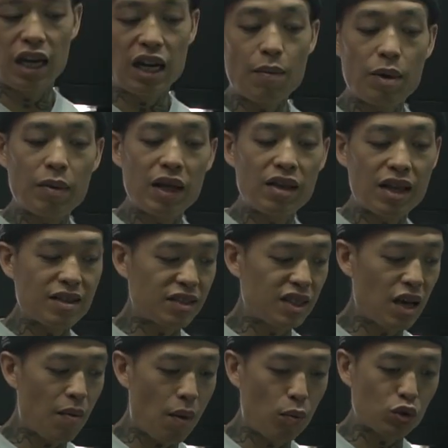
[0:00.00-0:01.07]
En la primera
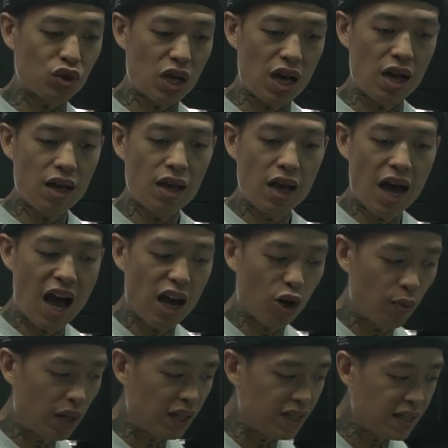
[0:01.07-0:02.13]
instancia vamos a
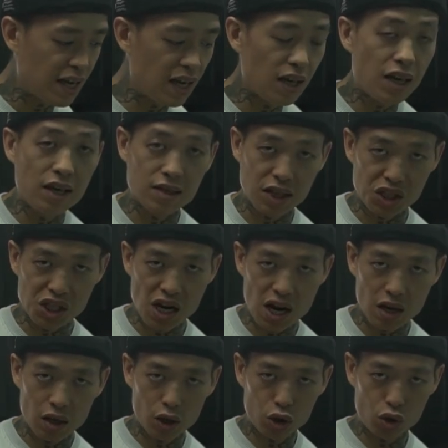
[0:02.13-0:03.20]
aromatizar y
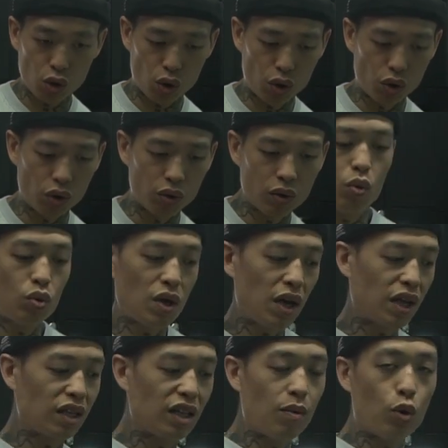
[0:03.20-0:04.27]
sellar todo. Una
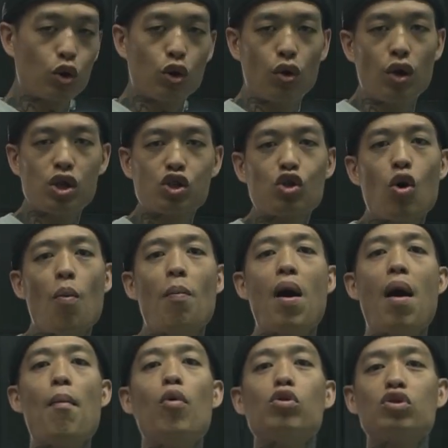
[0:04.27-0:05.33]
vez que tenemos todo eso,
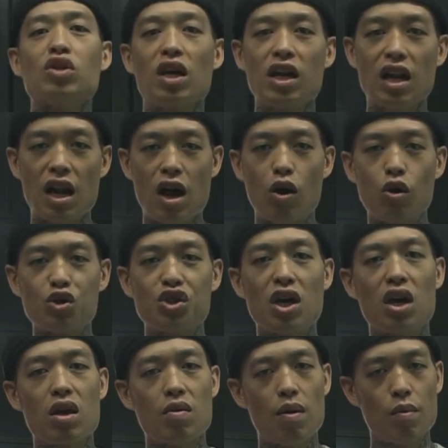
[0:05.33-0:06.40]
vamos a ir a la
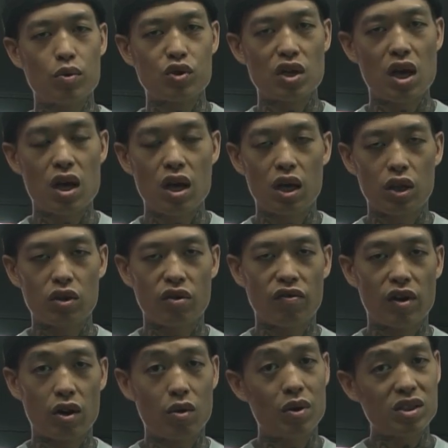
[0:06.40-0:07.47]
olla y vamos a
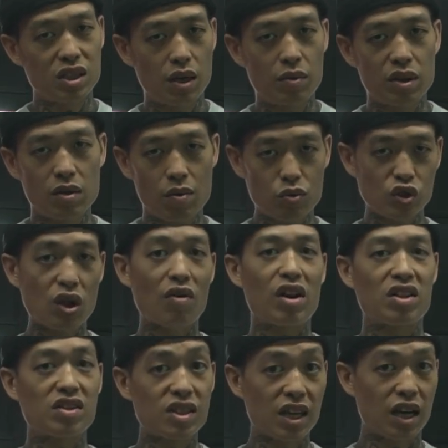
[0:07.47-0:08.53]
estofarlo. Básicamente vamos a
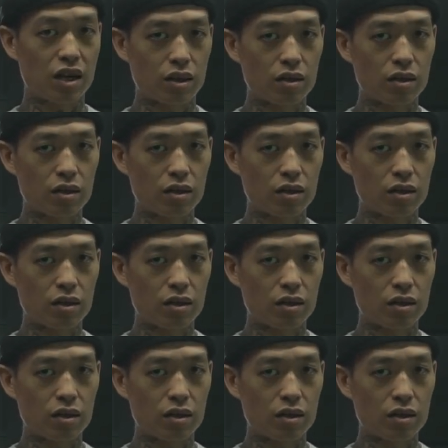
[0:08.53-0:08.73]
brasear.